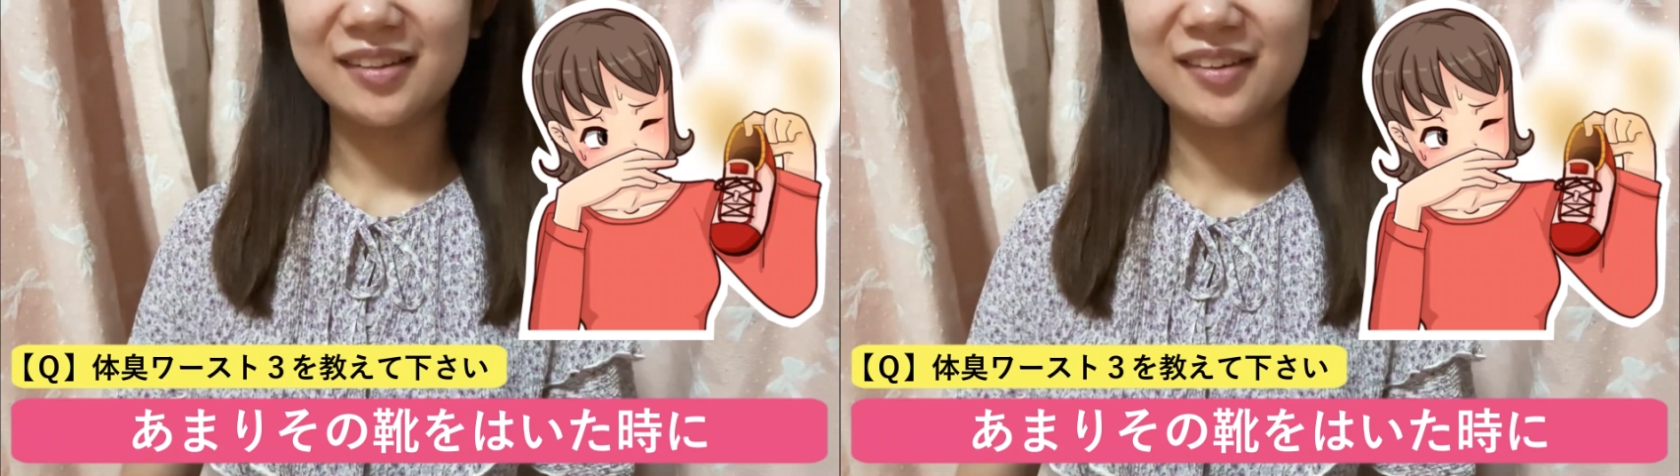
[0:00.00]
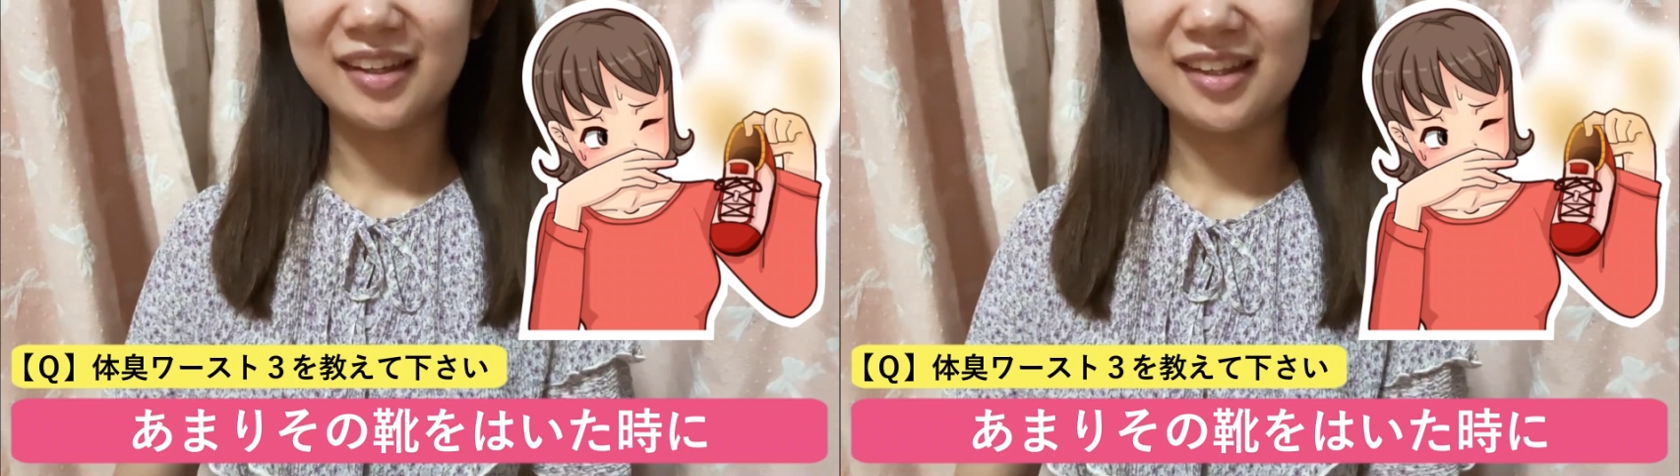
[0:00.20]
た
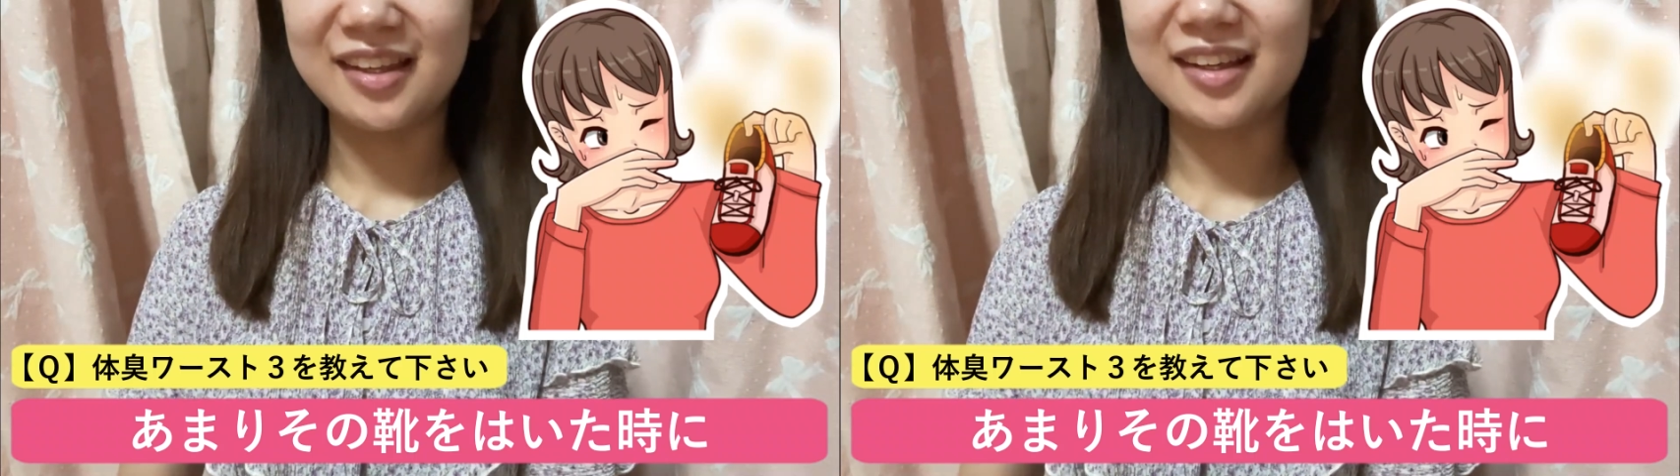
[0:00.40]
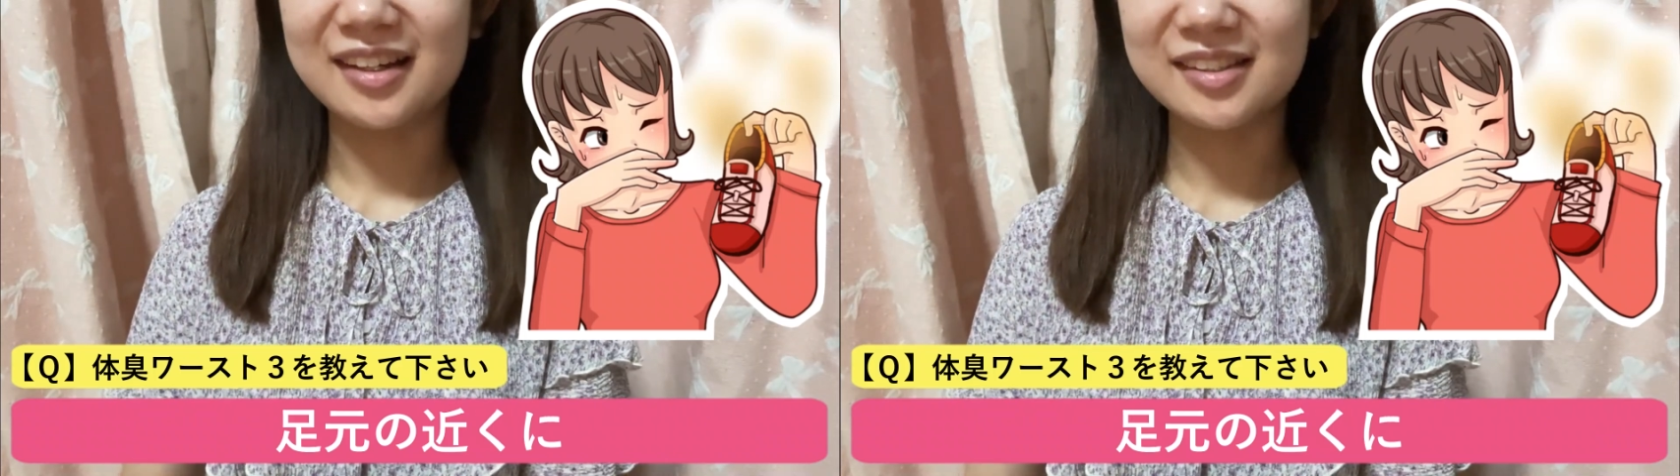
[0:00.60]
時
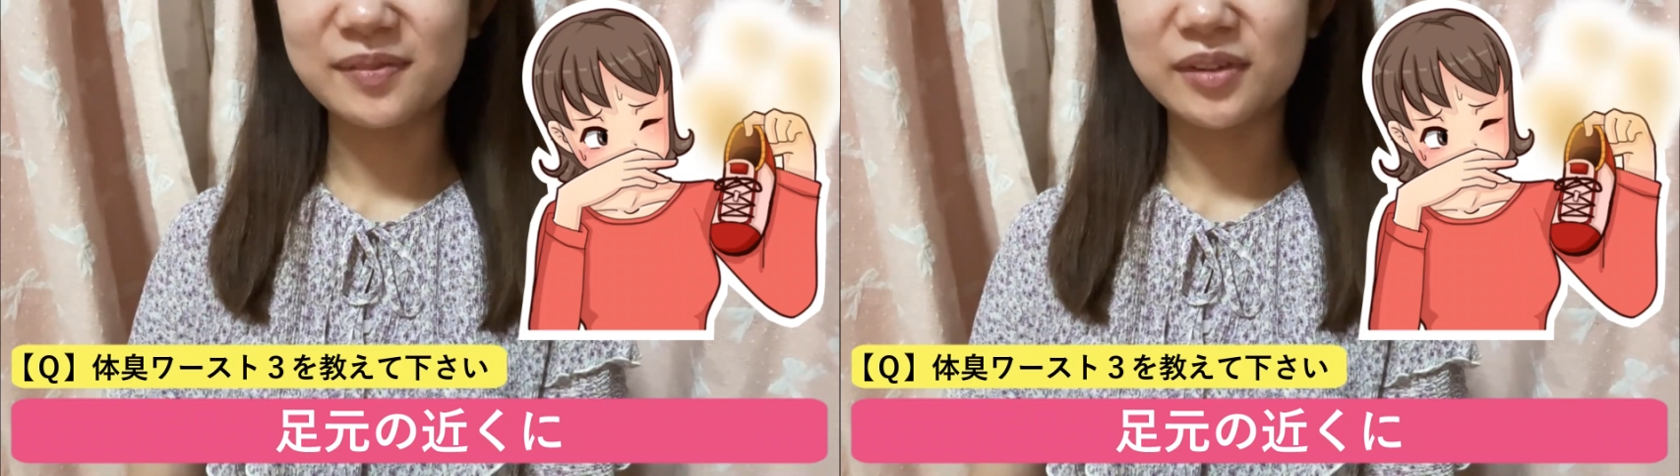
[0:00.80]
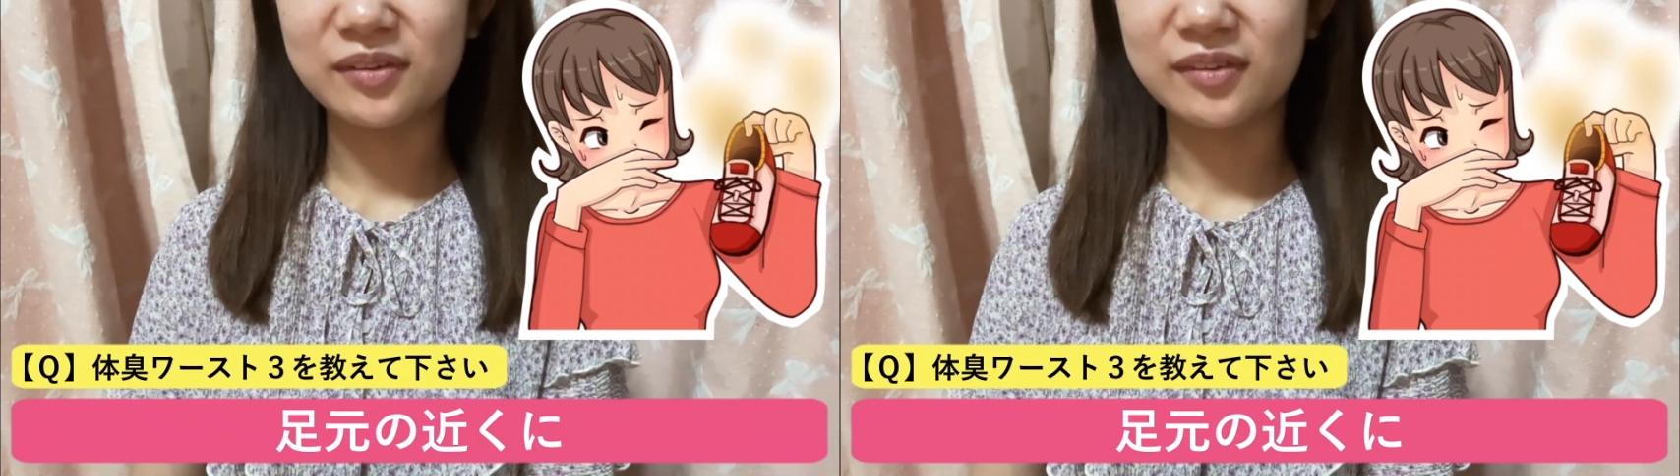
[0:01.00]
に足
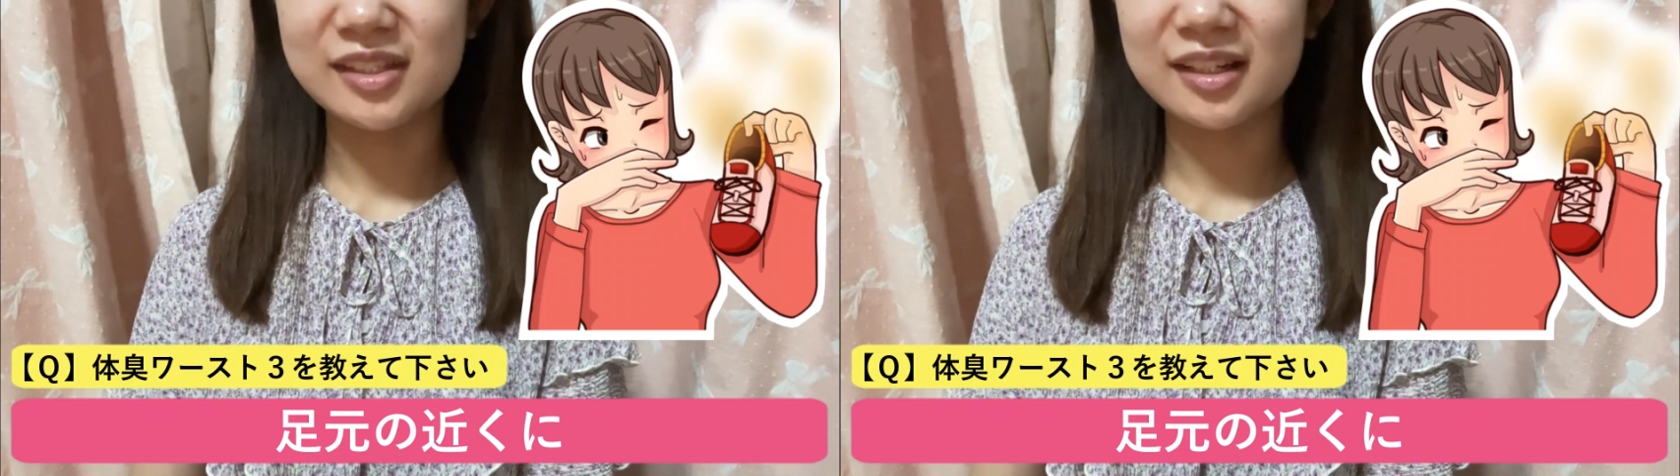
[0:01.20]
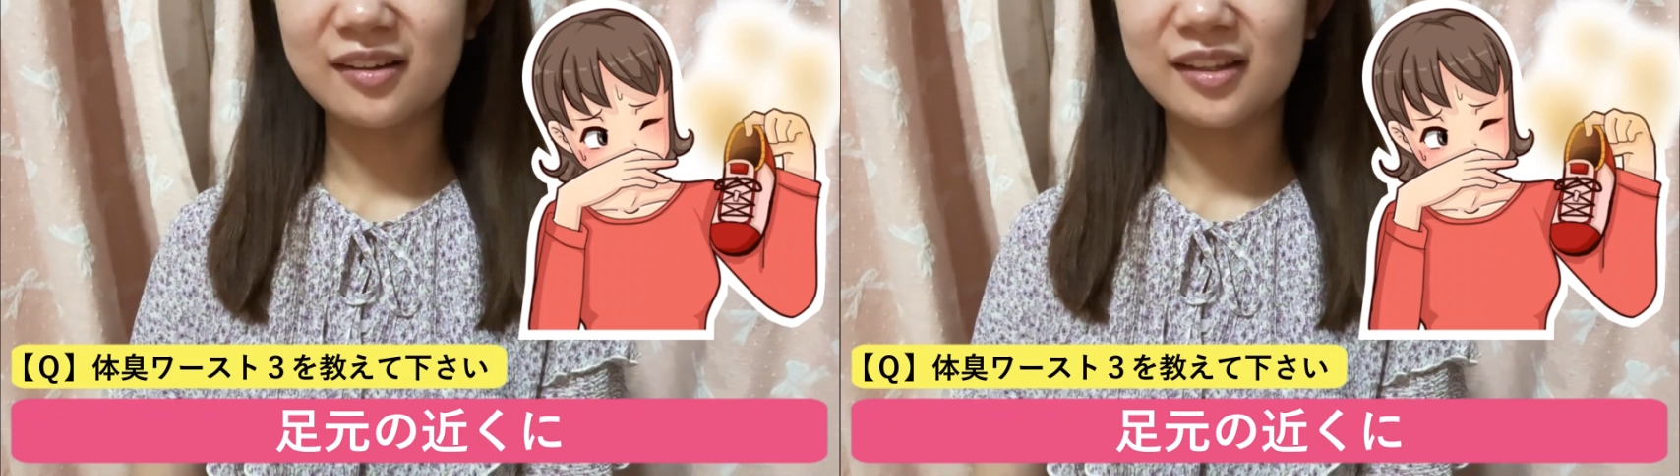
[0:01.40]
元の
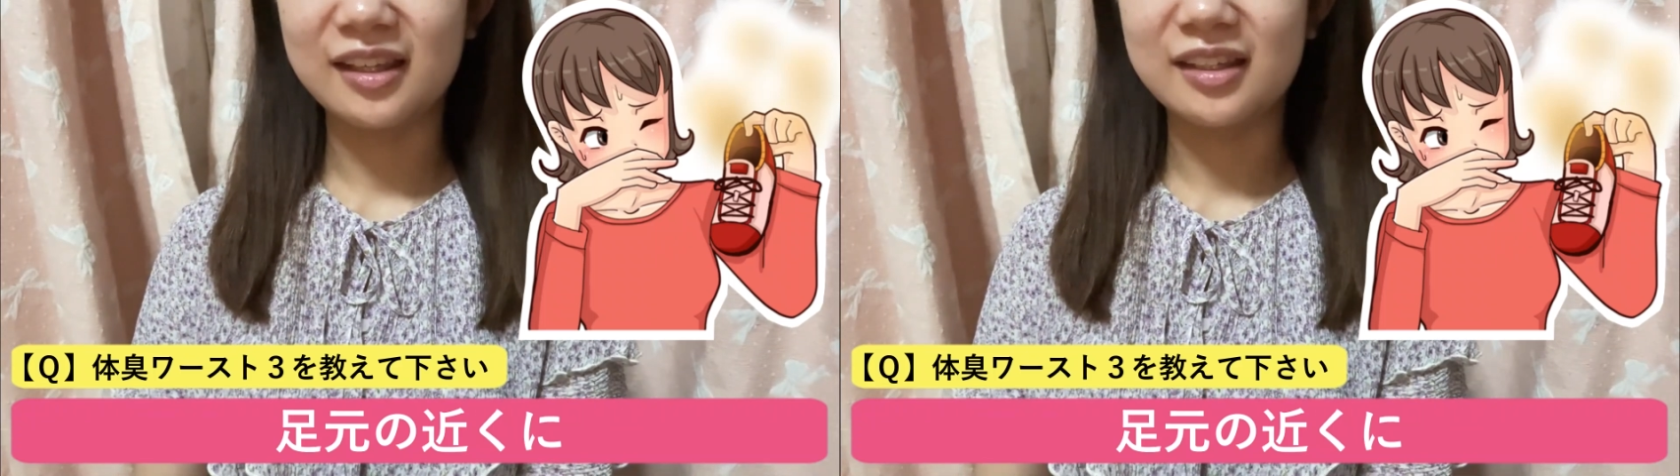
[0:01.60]
近くに